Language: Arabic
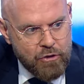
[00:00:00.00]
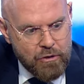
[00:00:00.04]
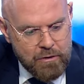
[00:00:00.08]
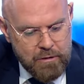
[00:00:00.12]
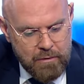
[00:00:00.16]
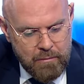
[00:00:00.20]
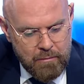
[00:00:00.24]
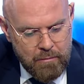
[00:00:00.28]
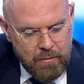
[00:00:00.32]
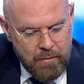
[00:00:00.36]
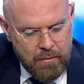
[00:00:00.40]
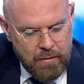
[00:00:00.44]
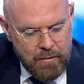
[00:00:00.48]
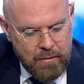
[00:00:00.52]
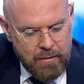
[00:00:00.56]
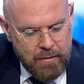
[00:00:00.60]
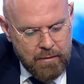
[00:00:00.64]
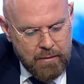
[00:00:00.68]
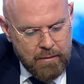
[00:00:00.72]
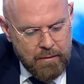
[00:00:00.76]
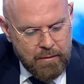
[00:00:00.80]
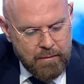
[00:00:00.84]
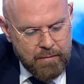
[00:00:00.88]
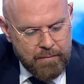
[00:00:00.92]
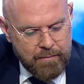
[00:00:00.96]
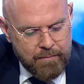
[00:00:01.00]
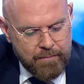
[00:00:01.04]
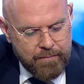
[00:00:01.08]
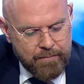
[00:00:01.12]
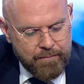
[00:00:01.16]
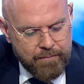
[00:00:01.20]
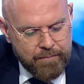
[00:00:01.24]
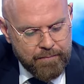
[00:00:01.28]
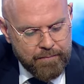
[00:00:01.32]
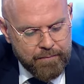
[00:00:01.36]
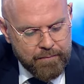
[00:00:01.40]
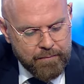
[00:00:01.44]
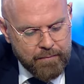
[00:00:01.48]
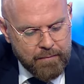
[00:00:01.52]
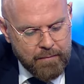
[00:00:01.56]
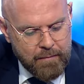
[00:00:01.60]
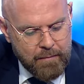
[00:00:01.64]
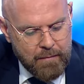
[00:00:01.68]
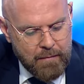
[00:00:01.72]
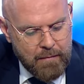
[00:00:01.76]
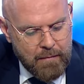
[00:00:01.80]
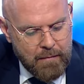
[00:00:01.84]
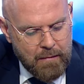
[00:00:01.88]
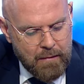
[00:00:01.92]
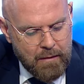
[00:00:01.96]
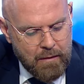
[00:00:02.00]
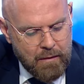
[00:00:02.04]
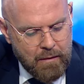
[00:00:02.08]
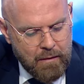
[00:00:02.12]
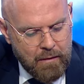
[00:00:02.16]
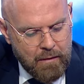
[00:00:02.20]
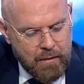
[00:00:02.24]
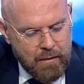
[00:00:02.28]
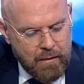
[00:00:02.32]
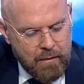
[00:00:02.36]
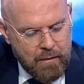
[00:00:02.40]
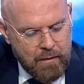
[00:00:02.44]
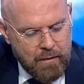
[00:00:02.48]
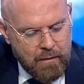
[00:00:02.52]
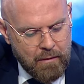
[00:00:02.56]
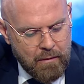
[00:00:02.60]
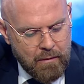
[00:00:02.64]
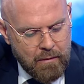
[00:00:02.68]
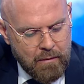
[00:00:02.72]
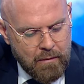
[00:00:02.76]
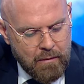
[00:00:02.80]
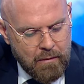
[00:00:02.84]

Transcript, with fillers: اي جسم في تشوه في في علاج في حروقه